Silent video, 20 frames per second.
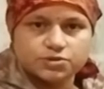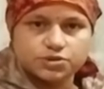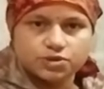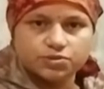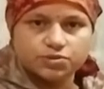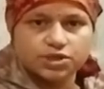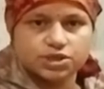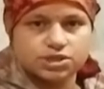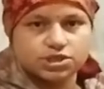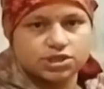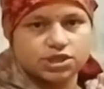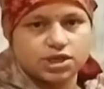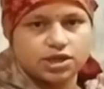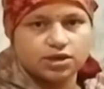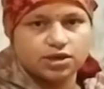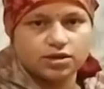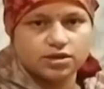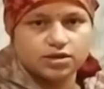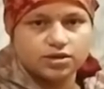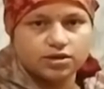से भी अच्छा
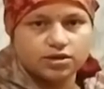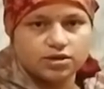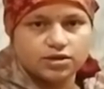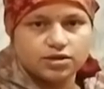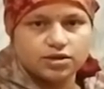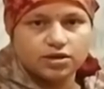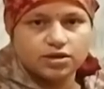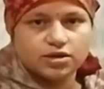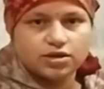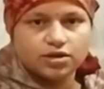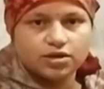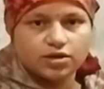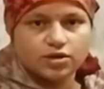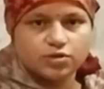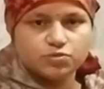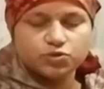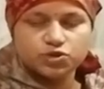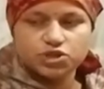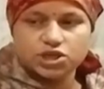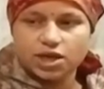है
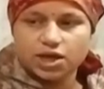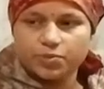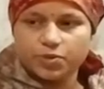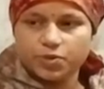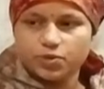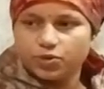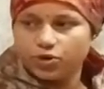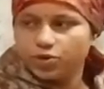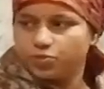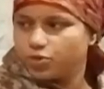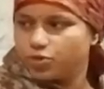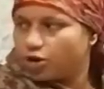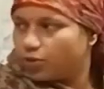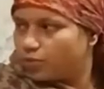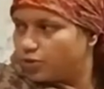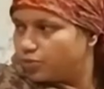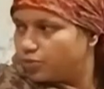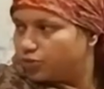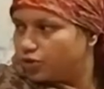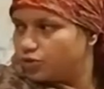मुझे यहाँ पे कोई
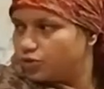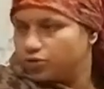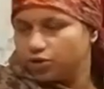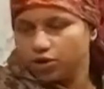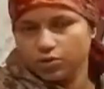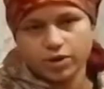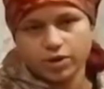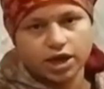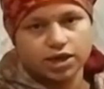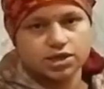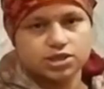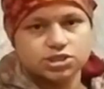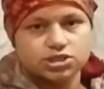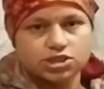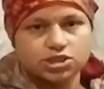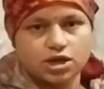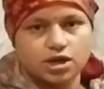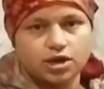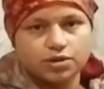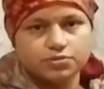प्रॉब्लम नहीं हुई है बाकी
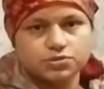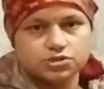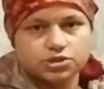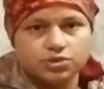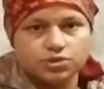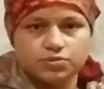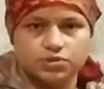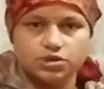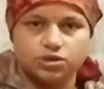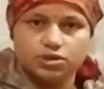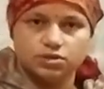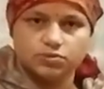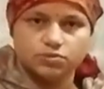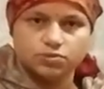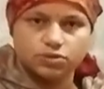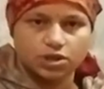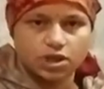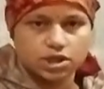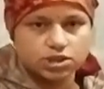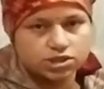स्टाफ से भी
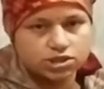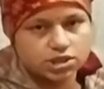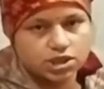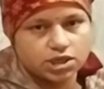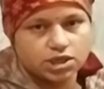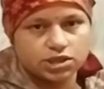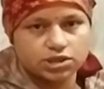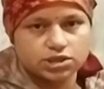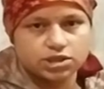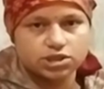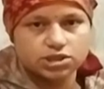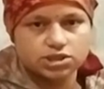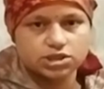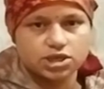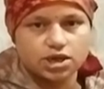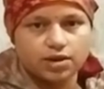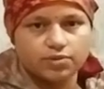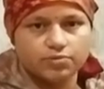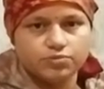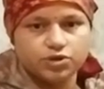अच्छा करते
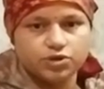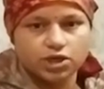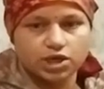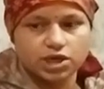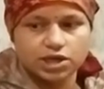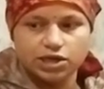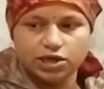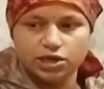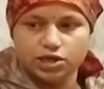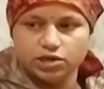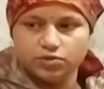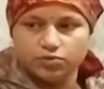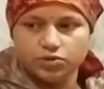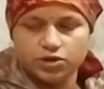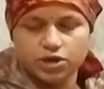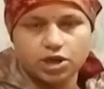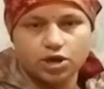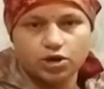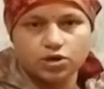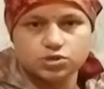स्टाफ भी है क्लीनिंग
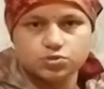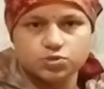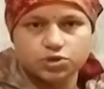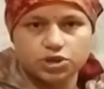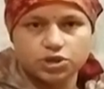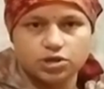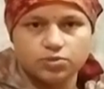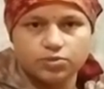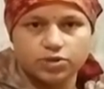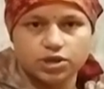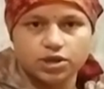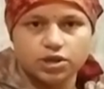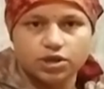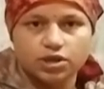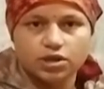भी है हॉस्पिटल में